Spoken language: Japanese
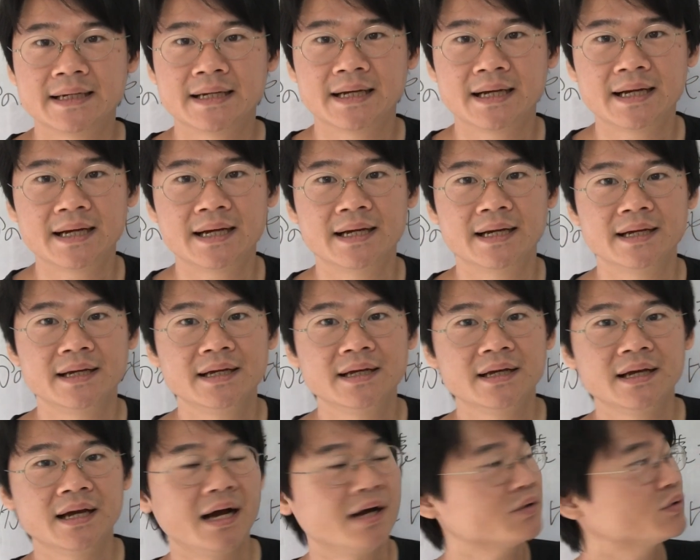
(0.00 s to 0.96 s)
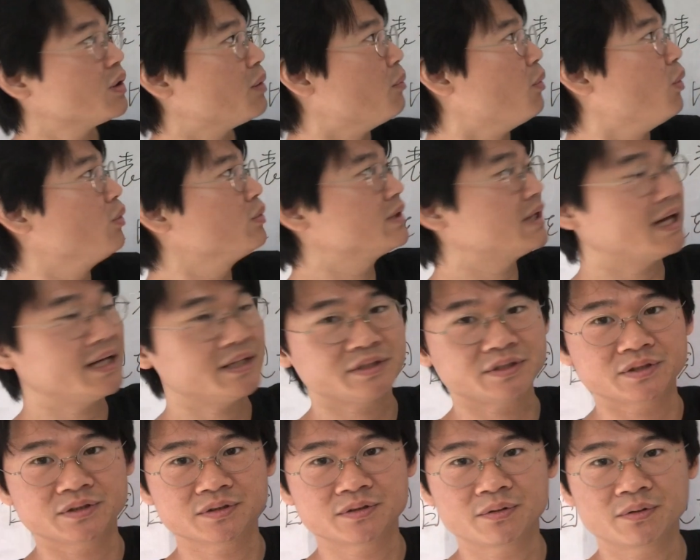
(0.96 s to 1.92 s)
はい。あとは問題
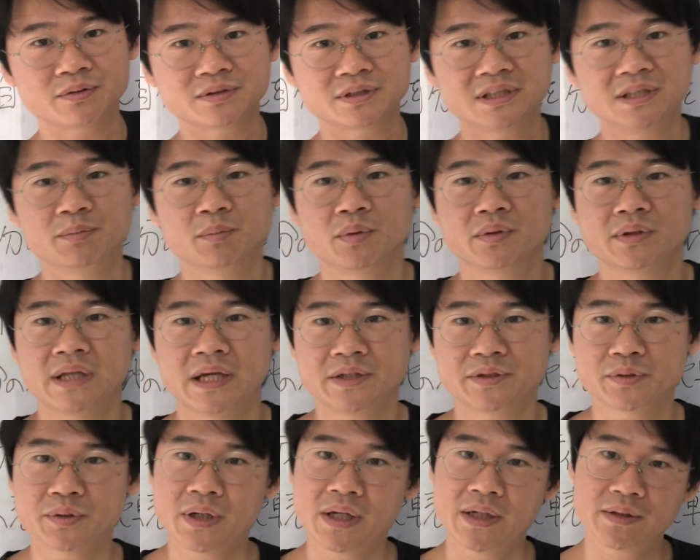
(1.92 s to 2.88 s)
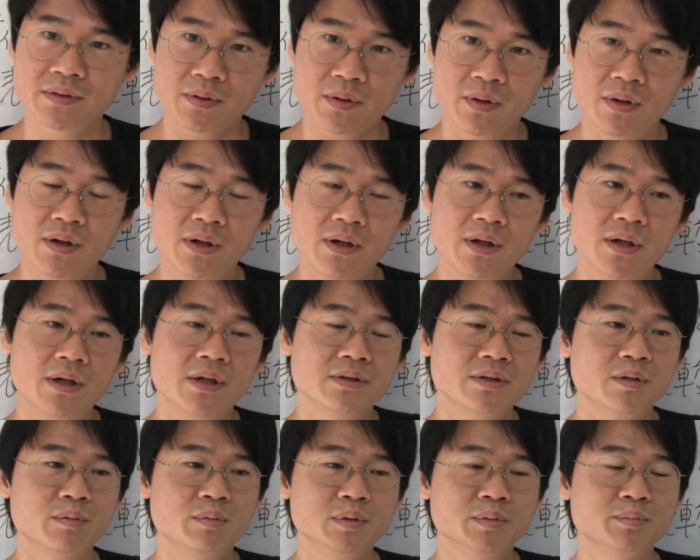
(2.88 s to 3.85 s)
集。その次に問題集をやると。
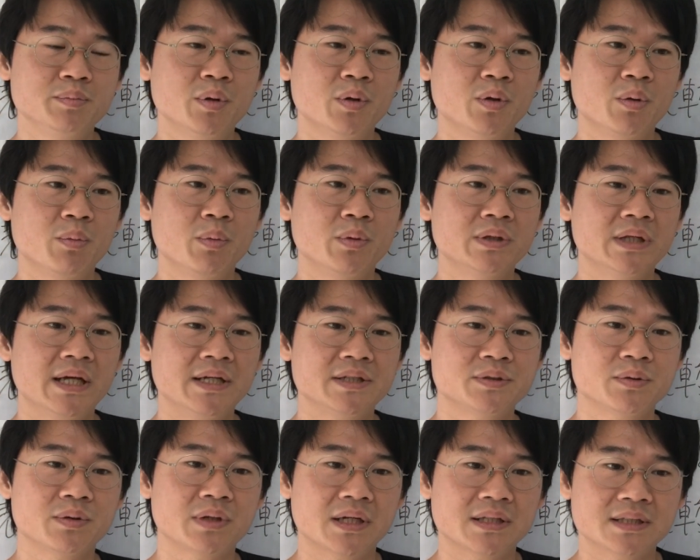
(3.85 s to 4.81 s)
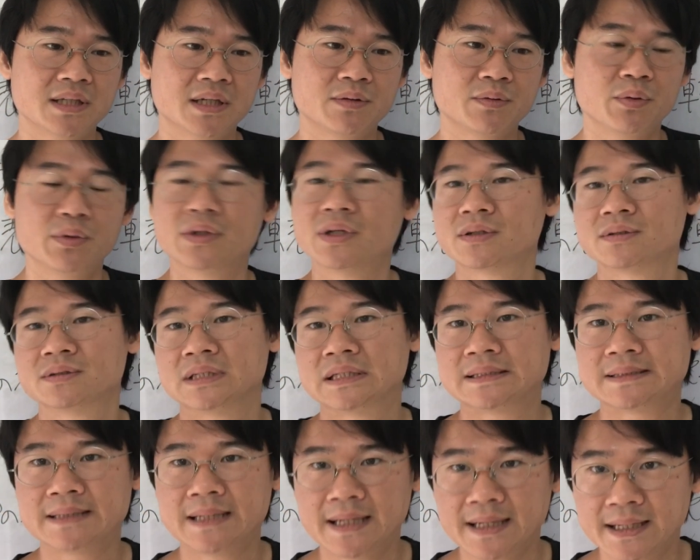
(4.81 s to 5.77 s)
その文法の問題集をたくさん解いていくんで
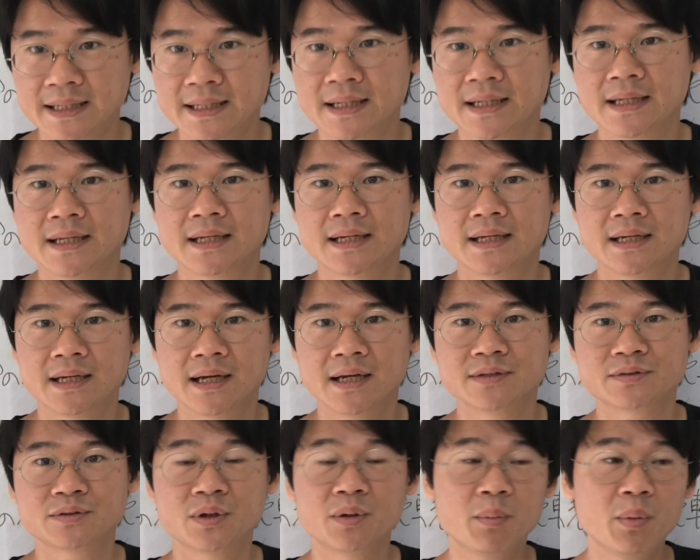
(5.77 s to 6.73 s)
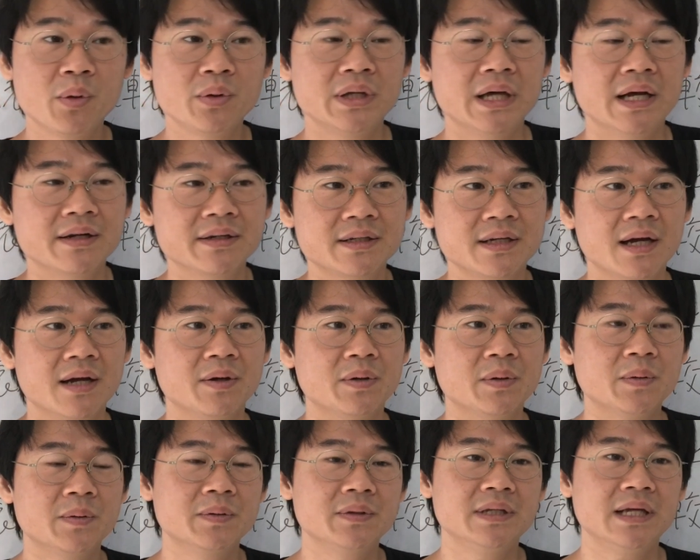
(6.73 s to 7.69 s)
すね。はい。それもやる、あ
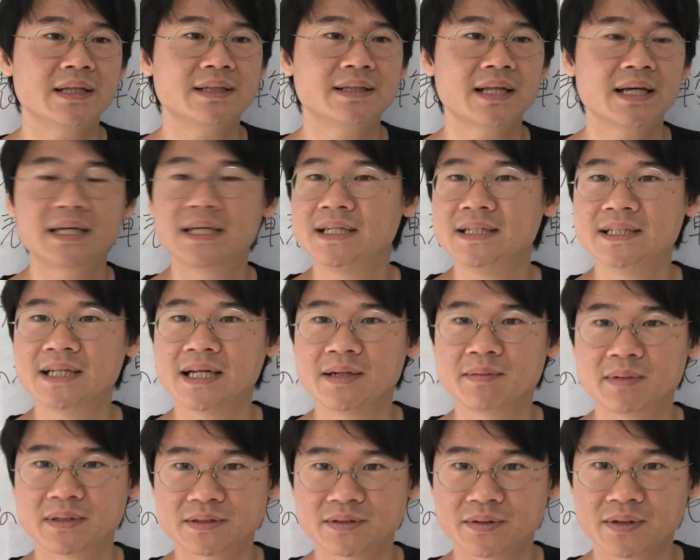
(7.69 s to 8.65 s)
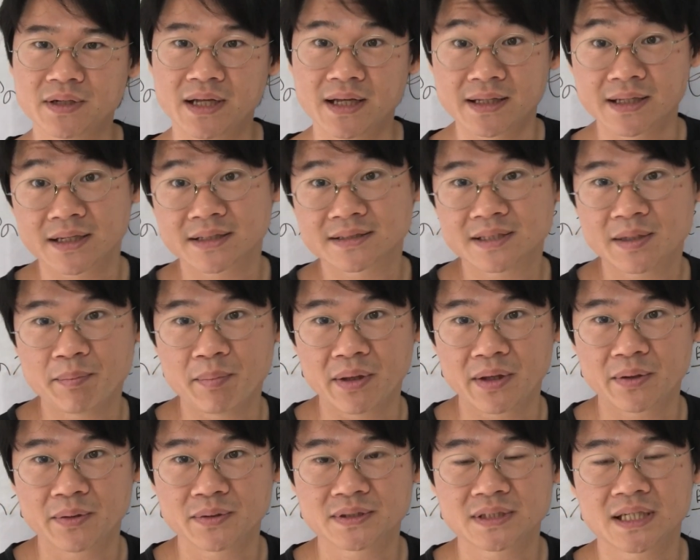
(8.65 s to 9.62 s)
の、やった気になりますよね。たくさん
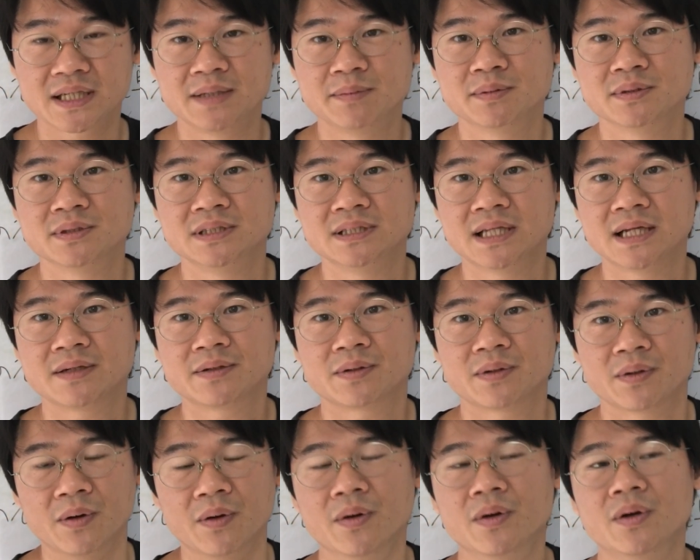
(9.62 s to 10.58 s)
勉強した気分になると。